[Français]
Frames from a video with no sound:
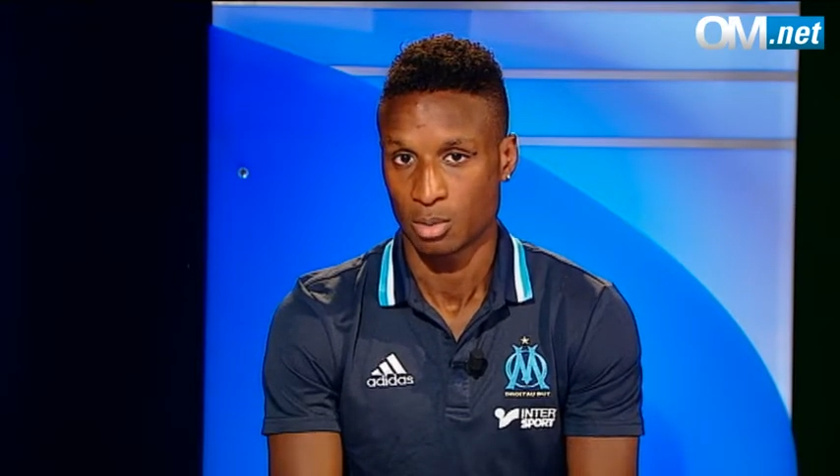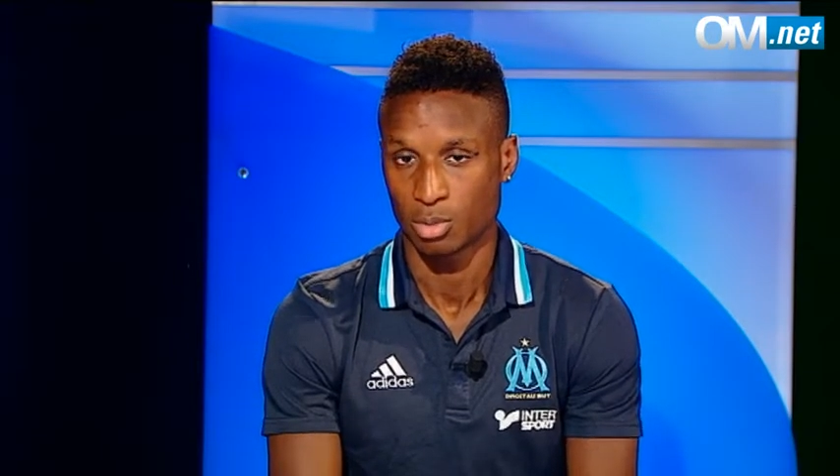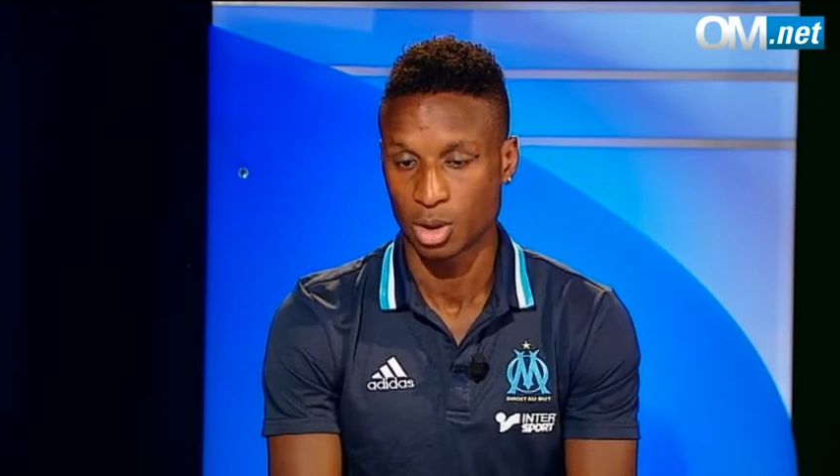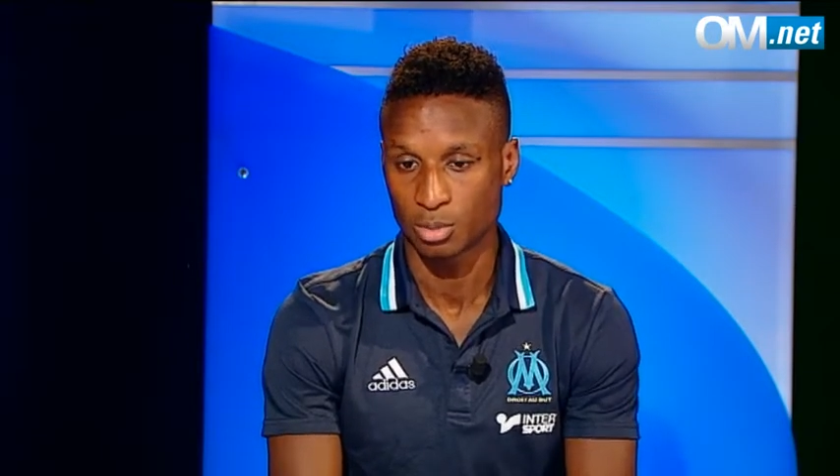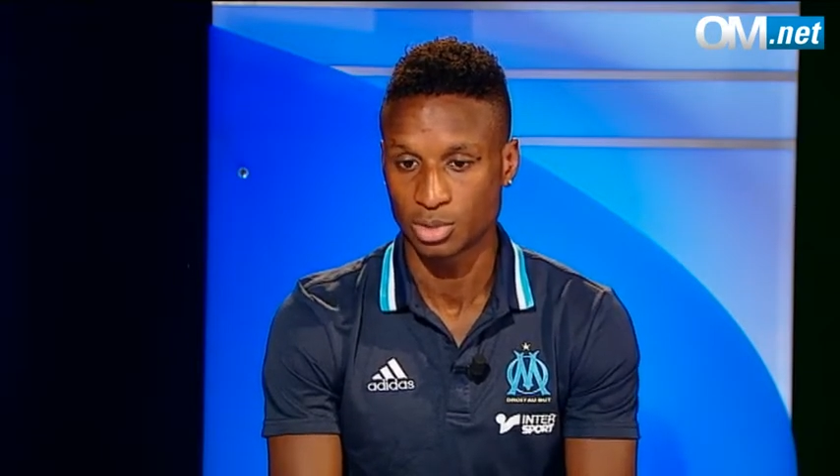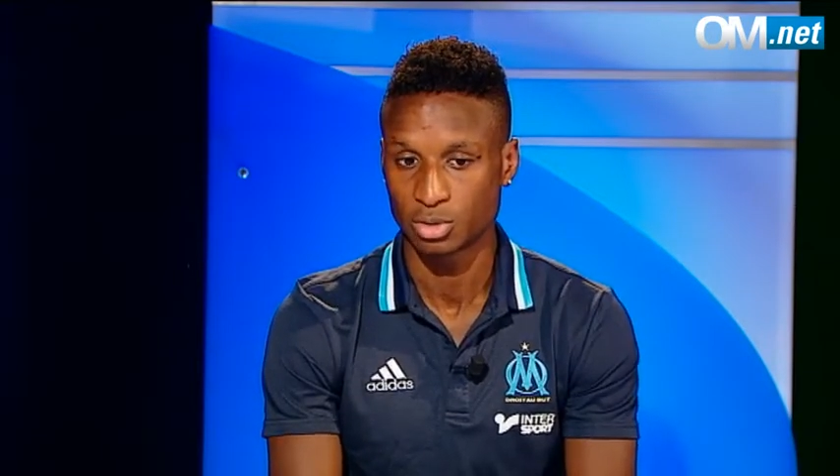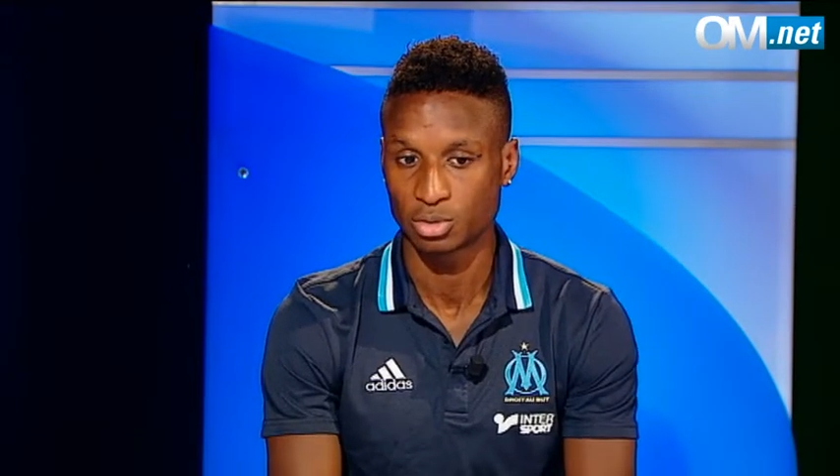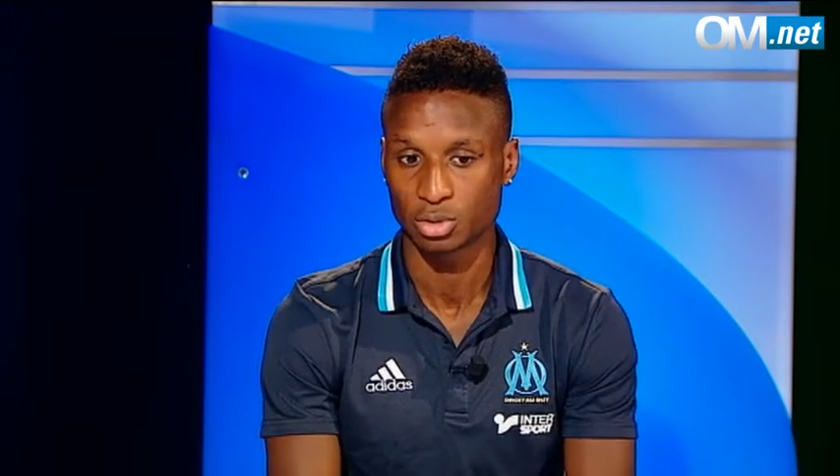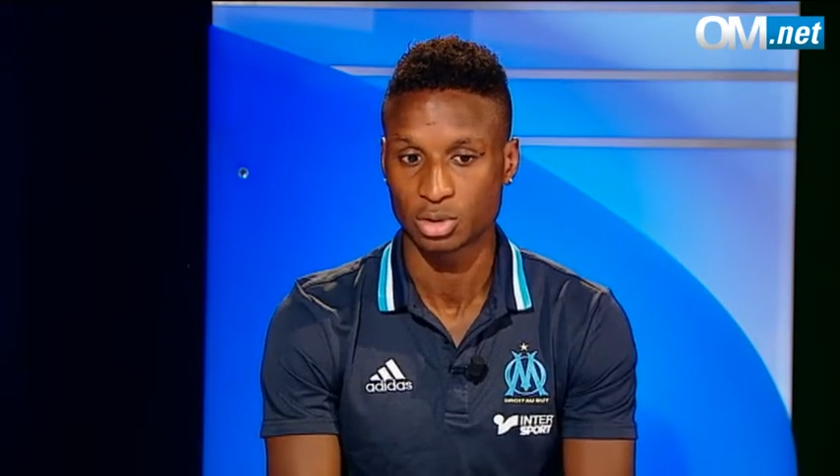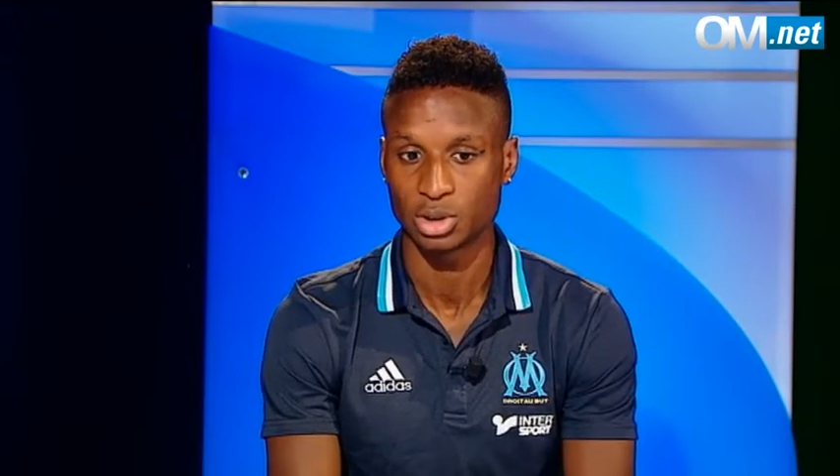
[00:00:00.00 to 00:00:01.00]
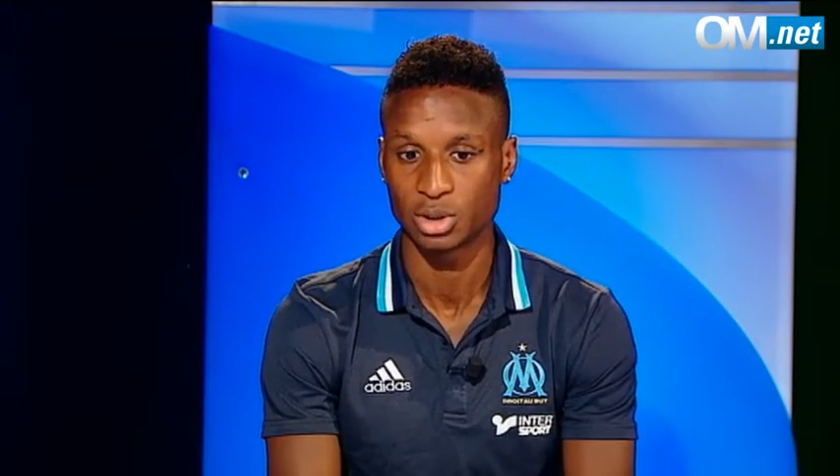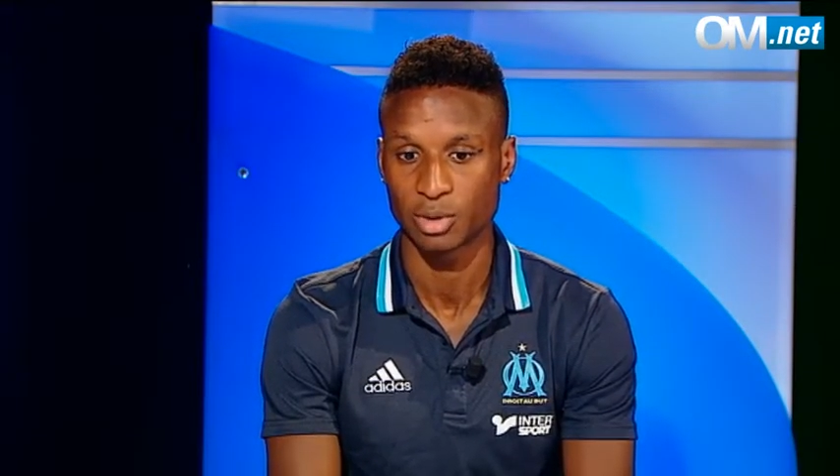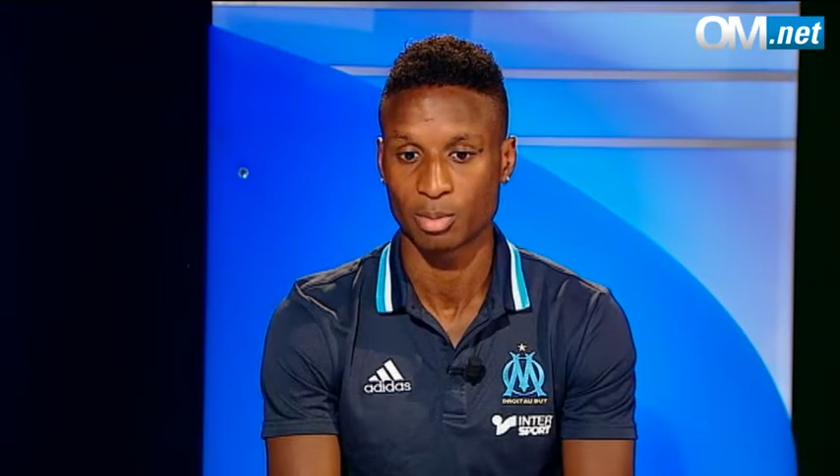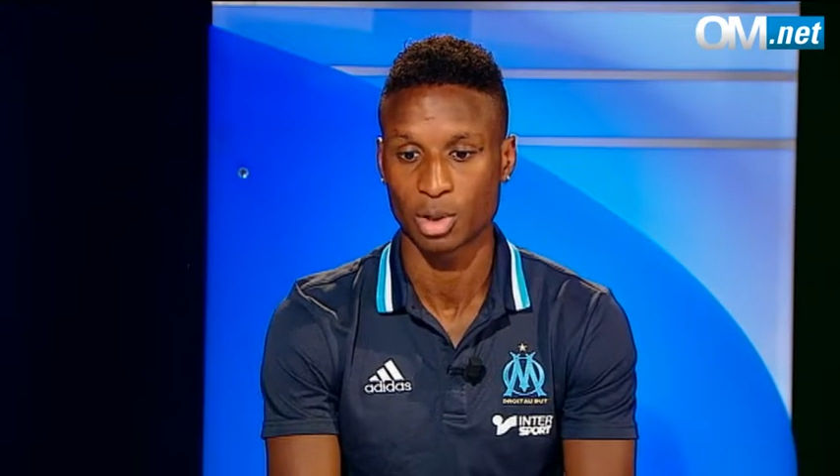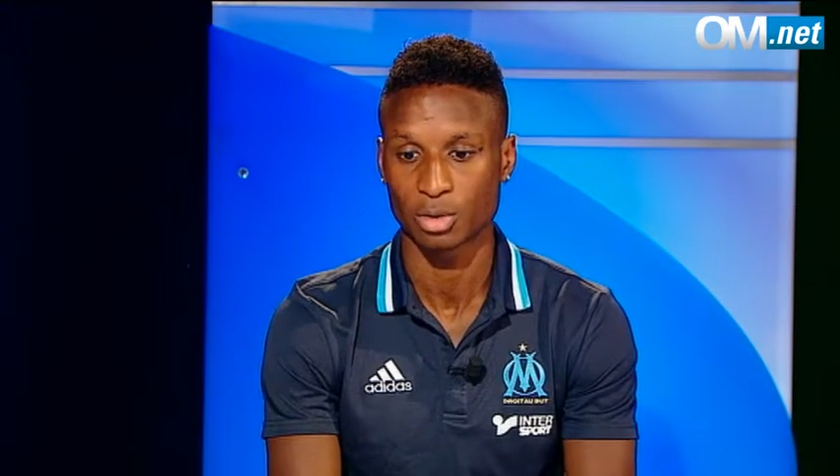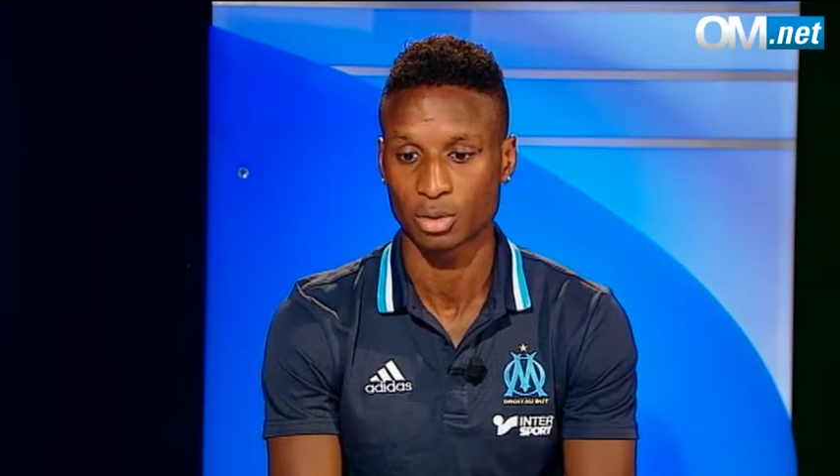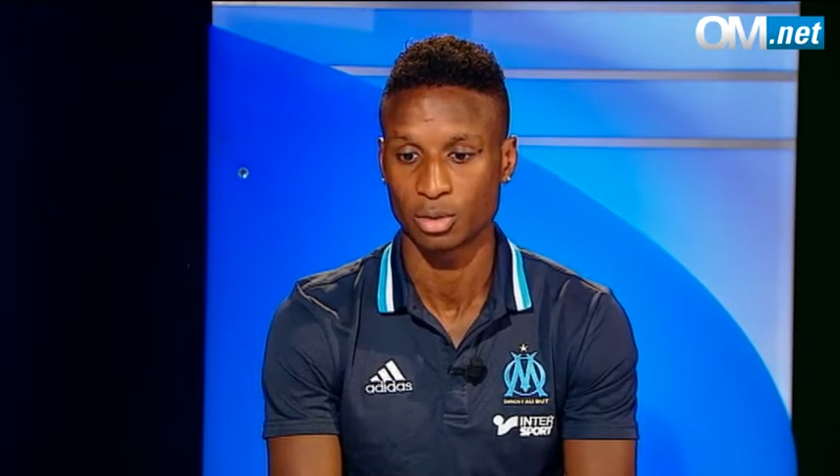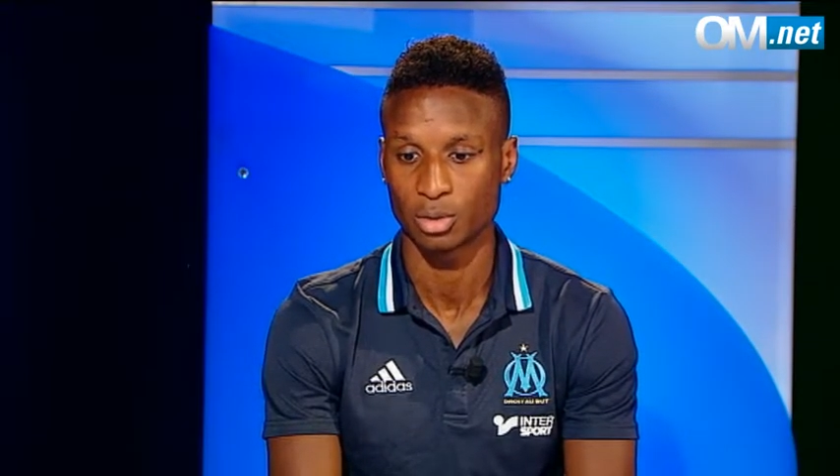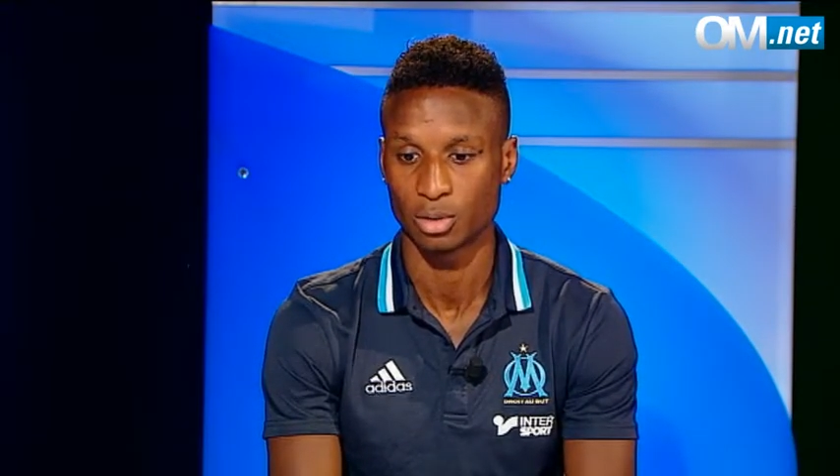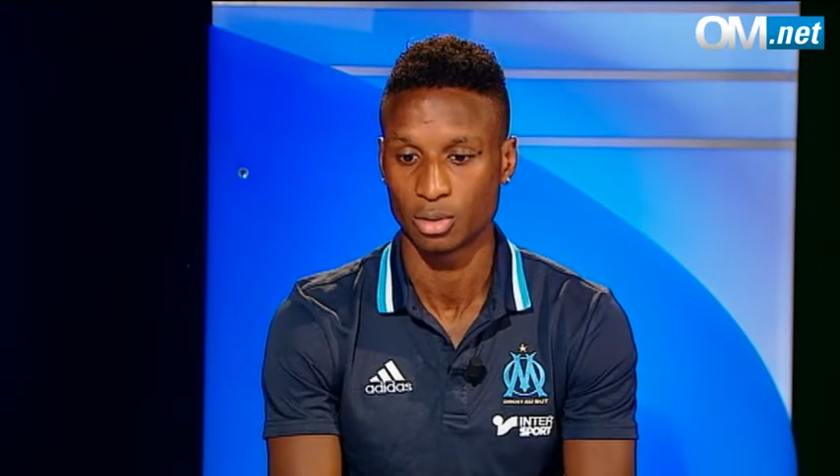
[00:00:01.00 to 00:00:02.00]
moi, comme j'ai toujours dit, j'ai vraiment à cœur
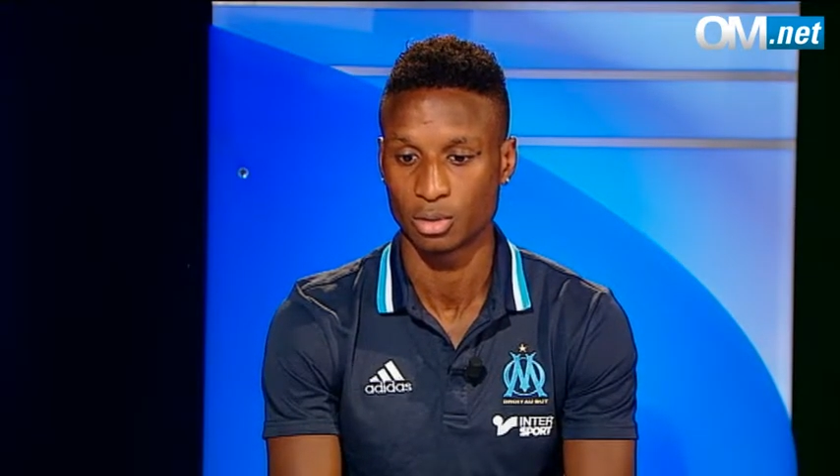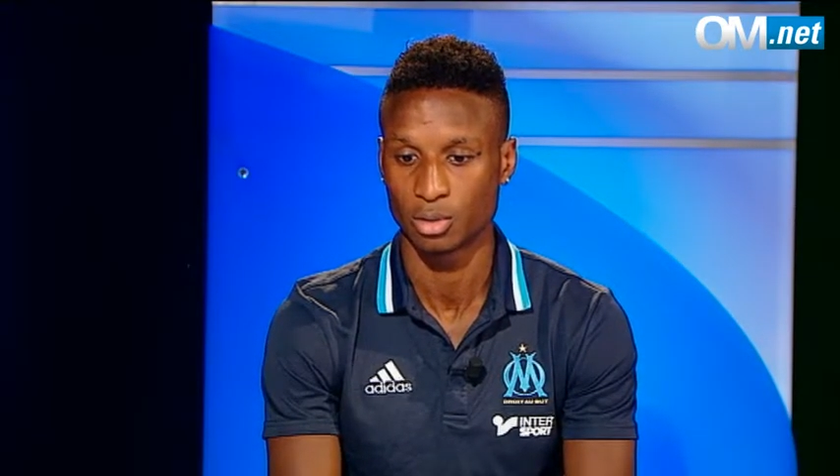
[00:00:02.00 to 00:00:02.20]
de,